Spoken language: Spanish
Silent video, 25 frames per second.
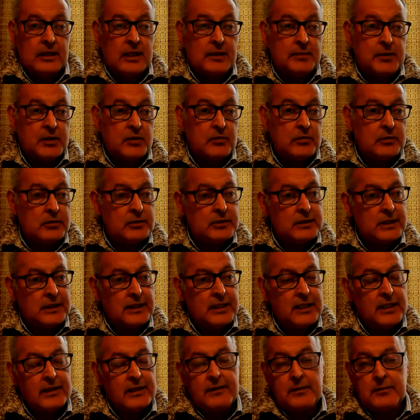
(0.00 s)
La pregunta
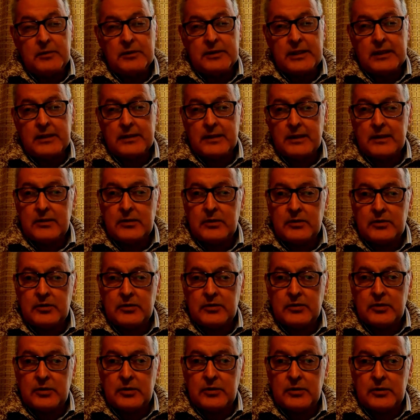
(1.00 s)
que debemos hacernos
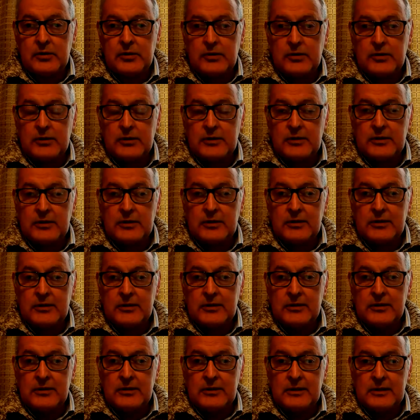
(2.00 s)
nosotros
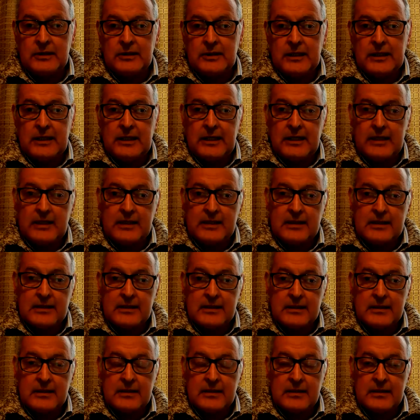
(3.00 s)
es,
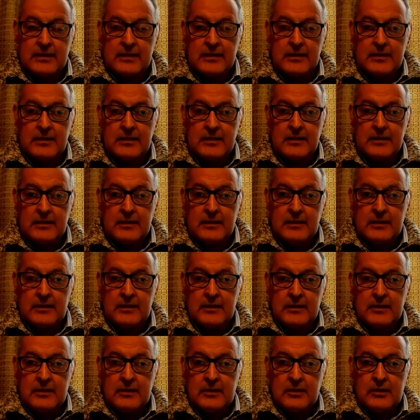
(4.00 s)

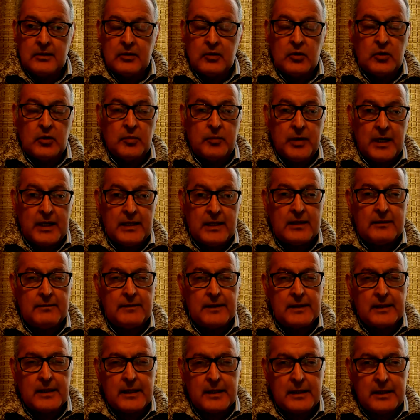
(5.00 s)
¿los padres
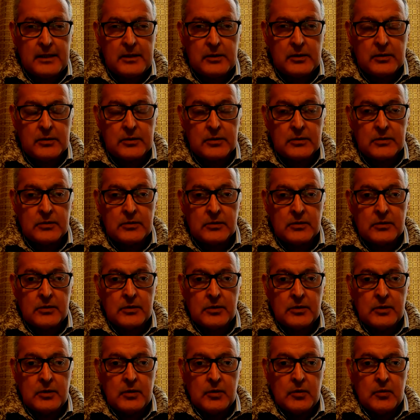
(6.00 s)
verdaderos
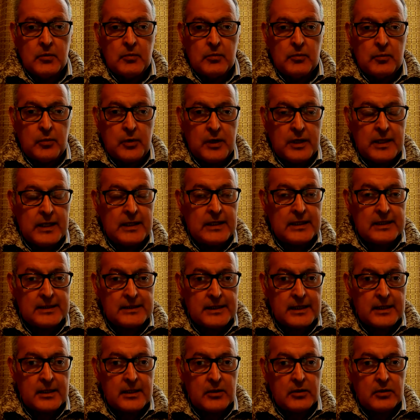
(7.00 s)
pueden
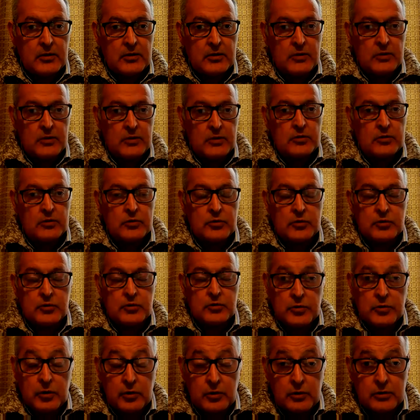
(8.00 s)
hacerlo
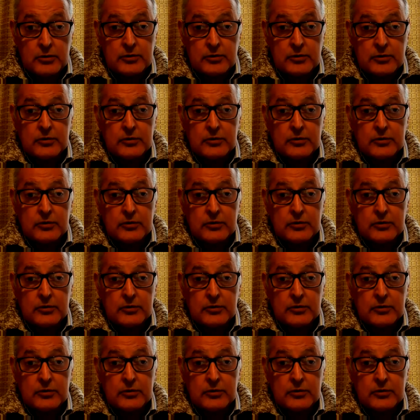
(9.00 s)
solos?